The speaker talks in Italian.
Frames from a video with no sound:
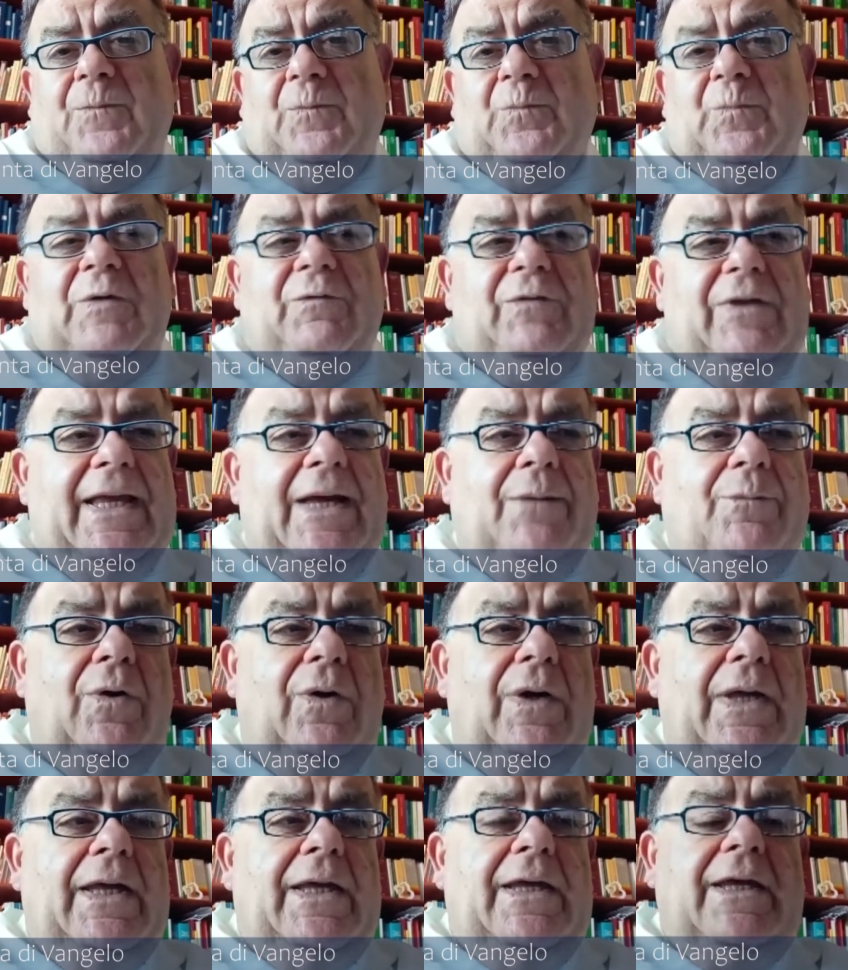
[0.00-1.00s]
Poi
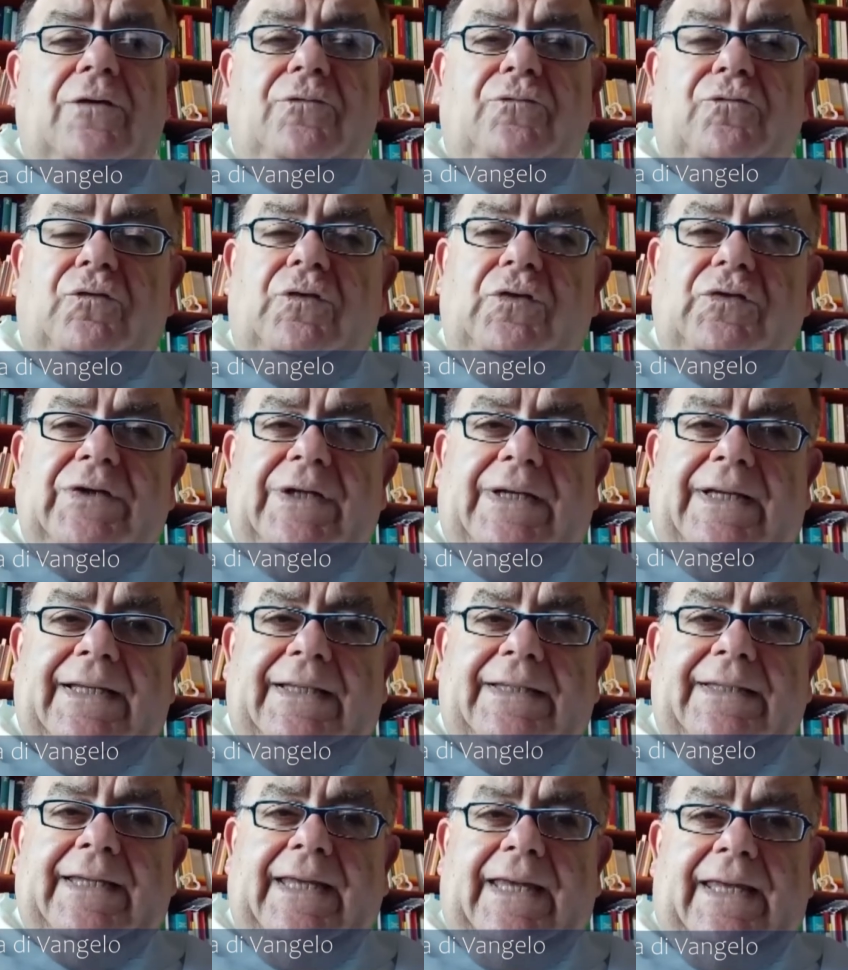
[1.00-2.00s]
vediamo il giudice
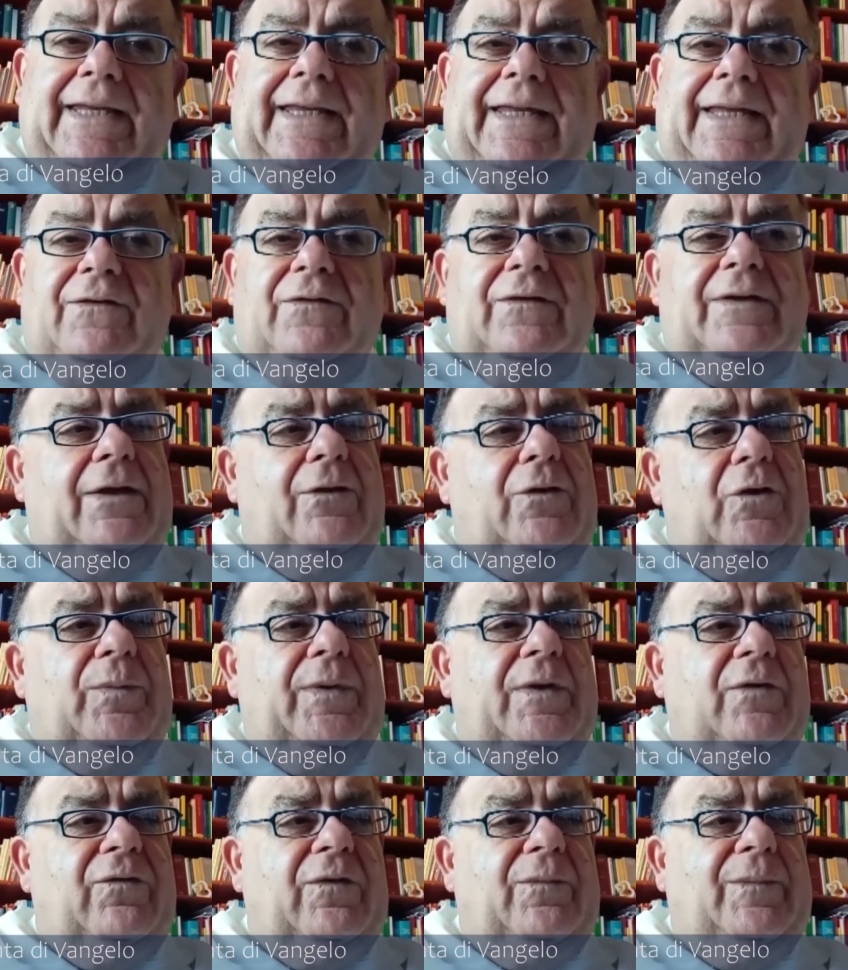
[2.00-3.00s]
Gratteri che ha scritto per
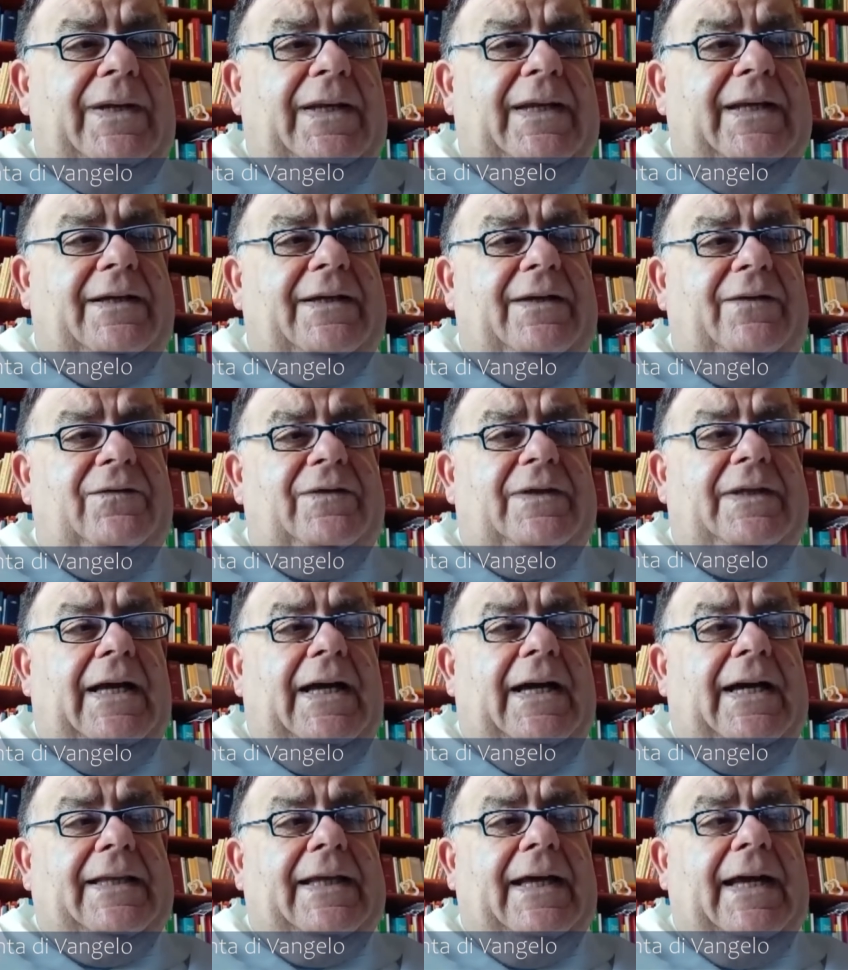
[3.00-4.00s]
Famiglia
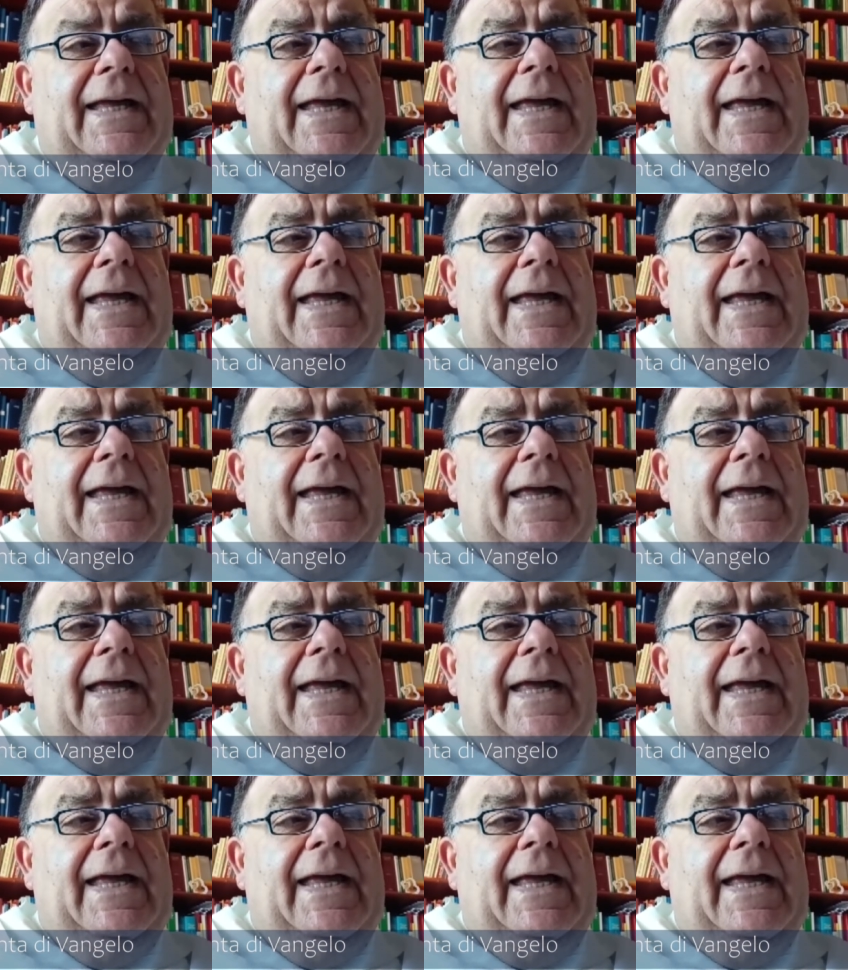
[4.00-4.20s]
Cristiana